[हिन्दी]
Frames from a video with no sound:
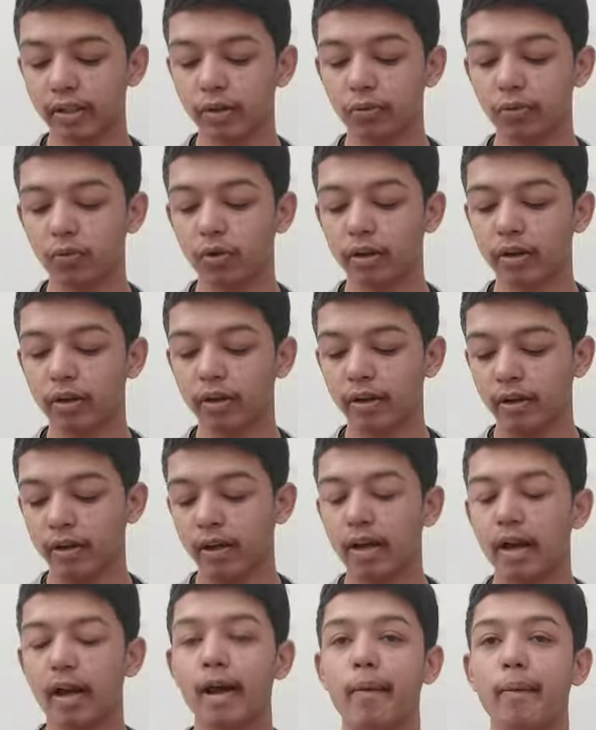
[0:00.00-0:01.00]
है वो है
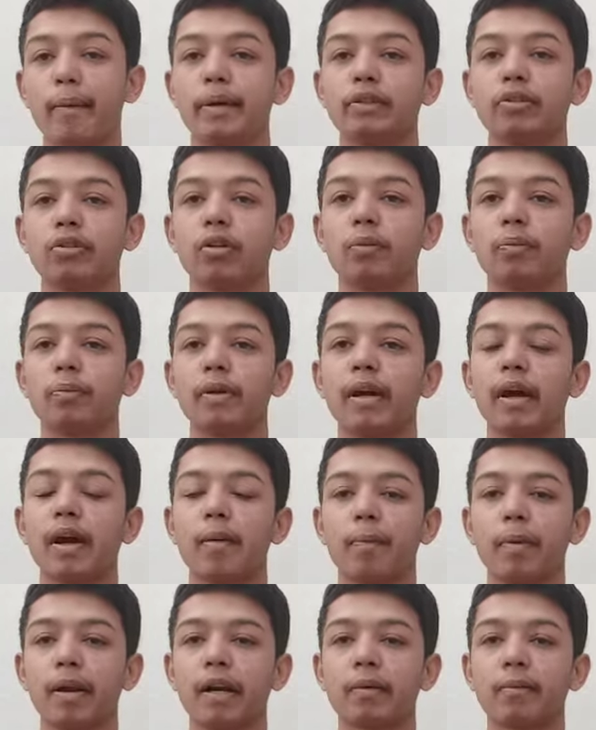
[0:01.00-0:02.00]
अमेज़ॉन पे
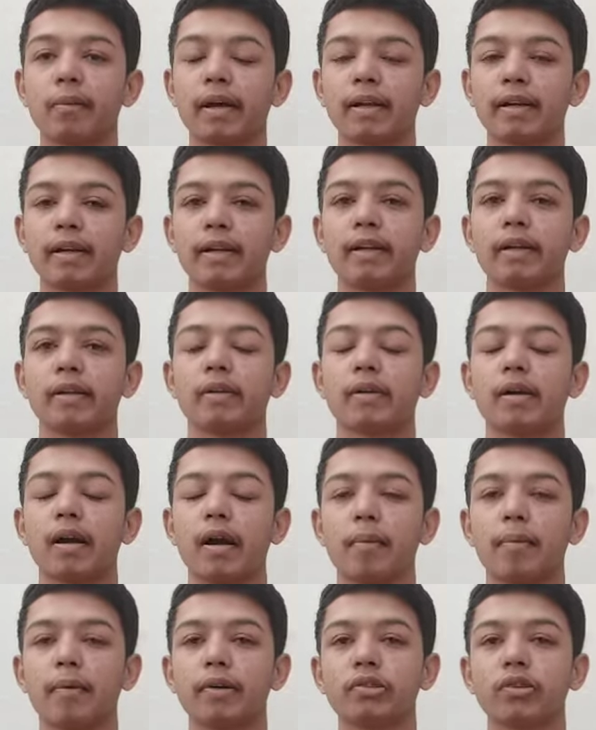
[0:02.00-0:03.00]
एप्लेट मार्केटिंग
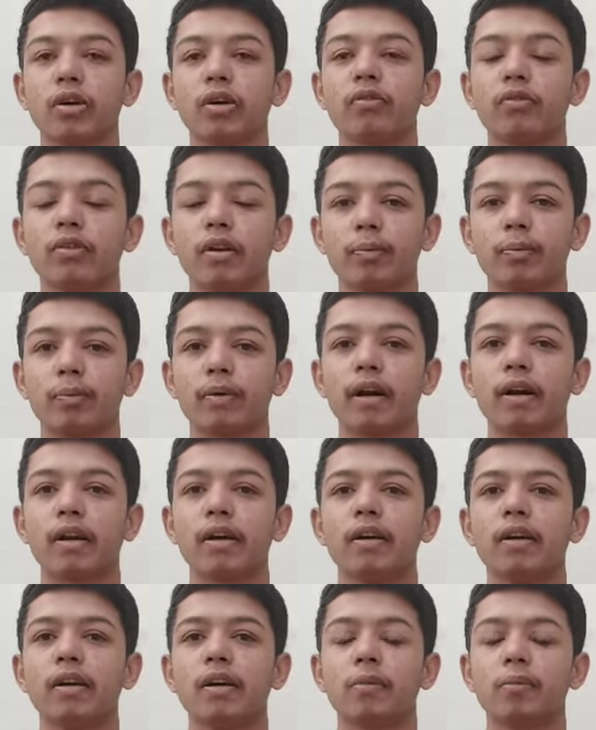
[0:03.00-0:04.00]
अमेज़ॉन फ्लिपकार्ट
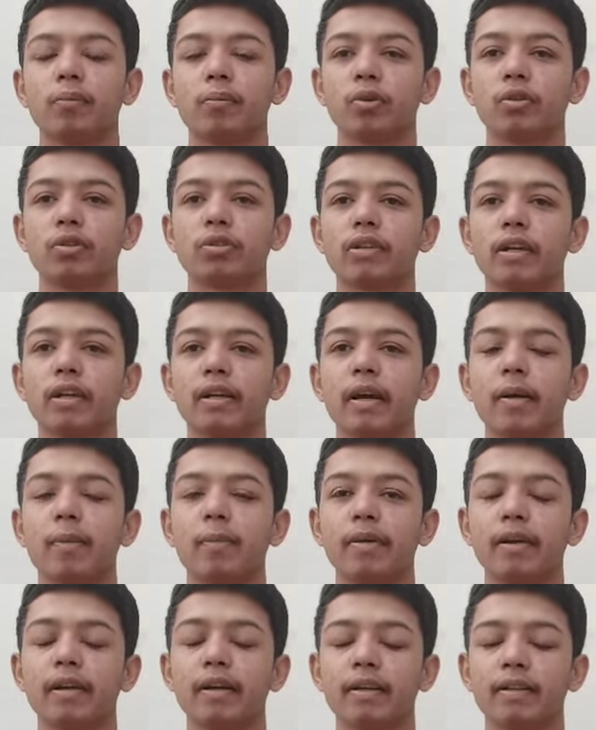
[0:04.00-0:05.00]
बहुत
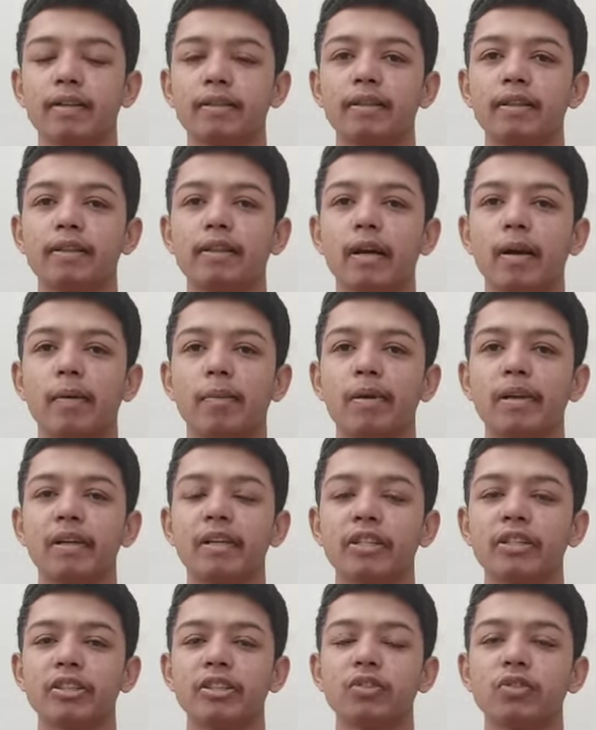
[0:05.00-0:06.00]
सारे ऐसी
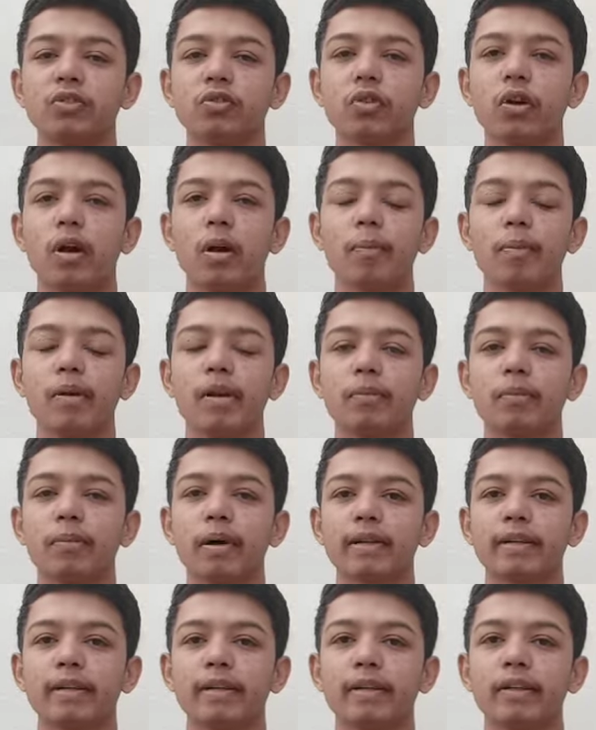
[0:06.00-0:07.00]
एप्लीकेशन है जो एप्लेट
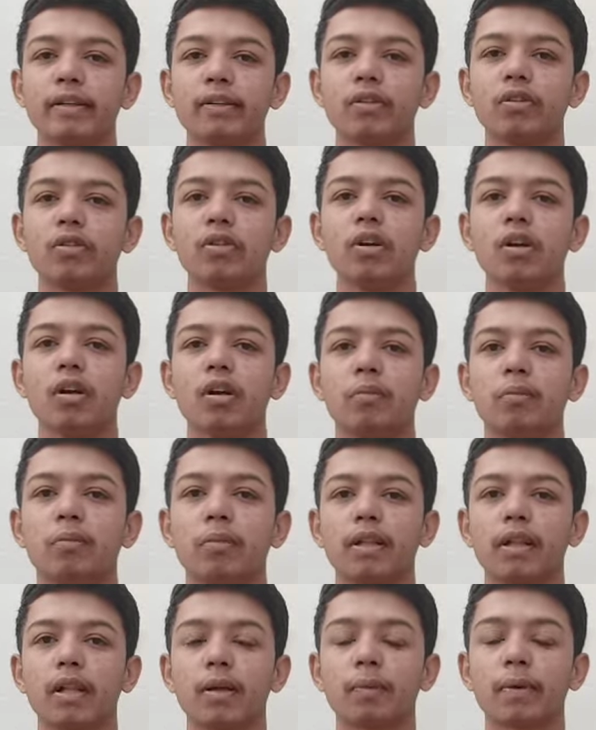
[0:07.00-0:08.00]
मार्केटिंग को
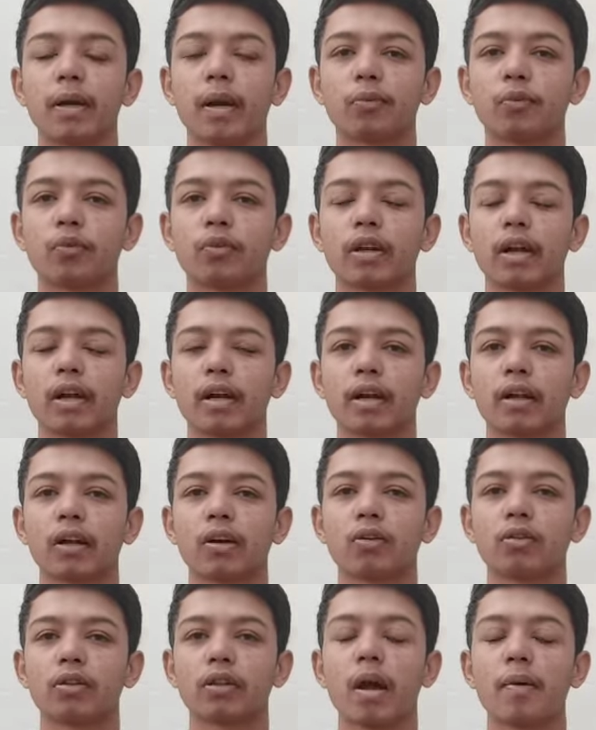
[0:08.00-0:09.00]
मतलब कि आपको क्या करना
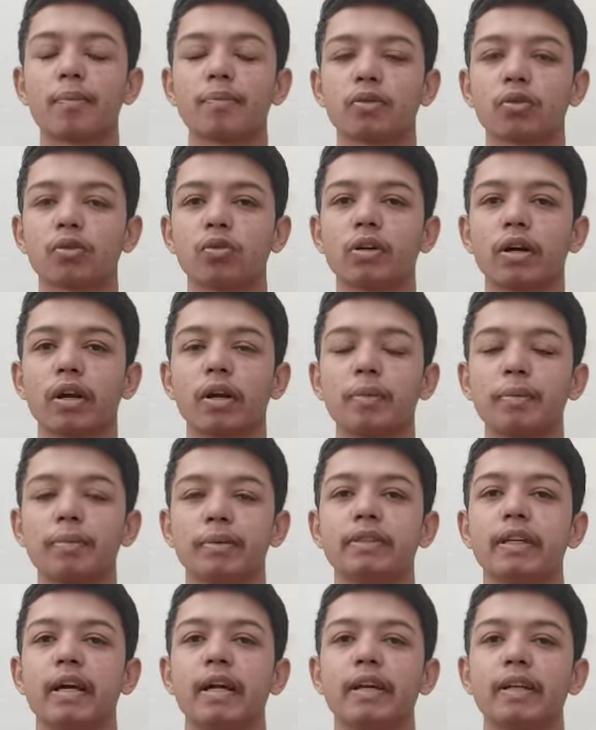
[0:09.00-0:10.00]
होता है आपको कहीं भी
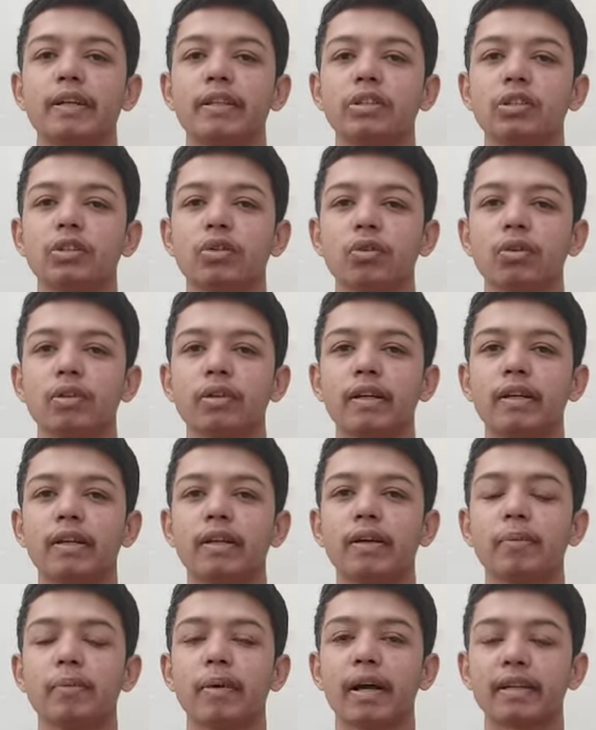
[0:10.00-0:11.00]
जाने की ज़रूरत नहीं है
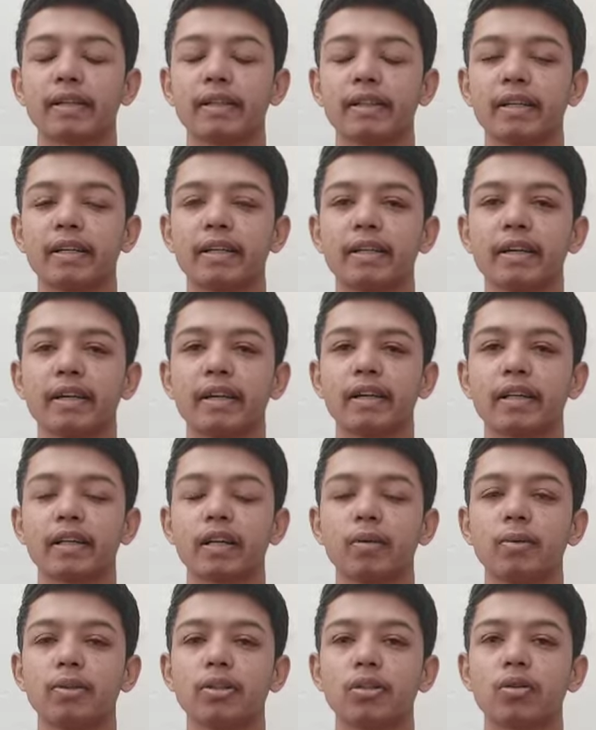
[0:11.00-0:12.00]
मार्केटिंग करने की
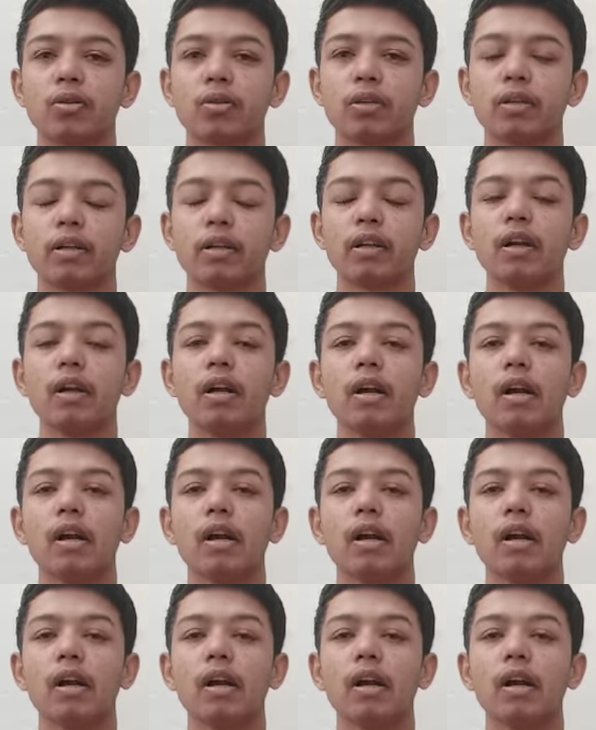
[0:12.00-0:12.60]
भी ज़रूरत नहीं है